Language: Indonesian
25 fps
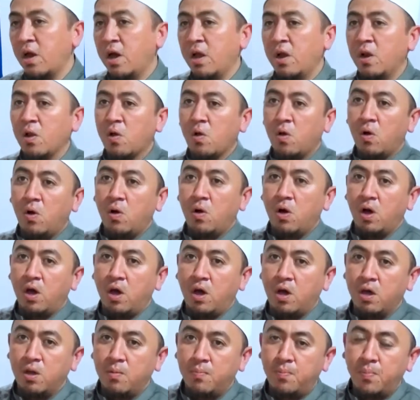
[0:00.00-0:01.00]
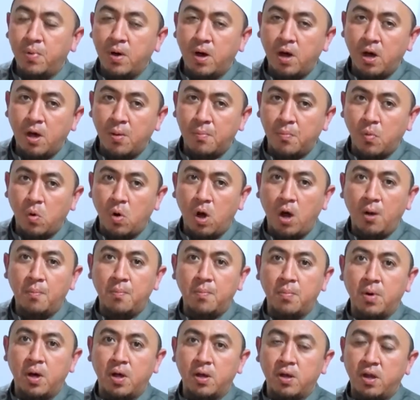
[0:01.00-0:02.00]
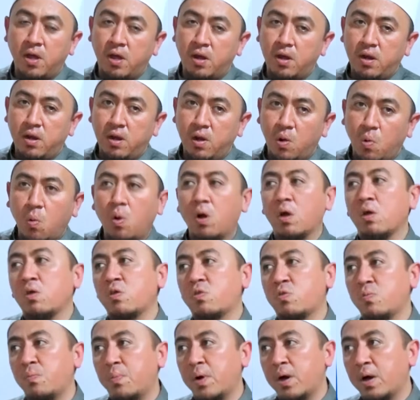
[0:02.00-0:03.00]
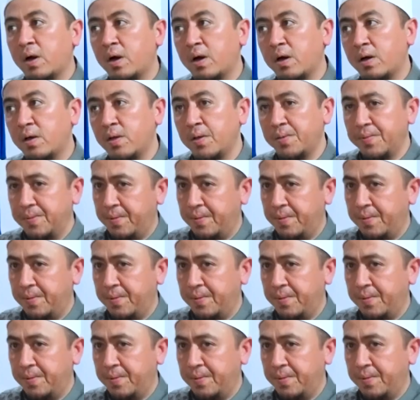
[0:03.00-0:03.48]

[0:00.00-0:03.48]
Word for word: alqa ahibba muhammadan wa hisba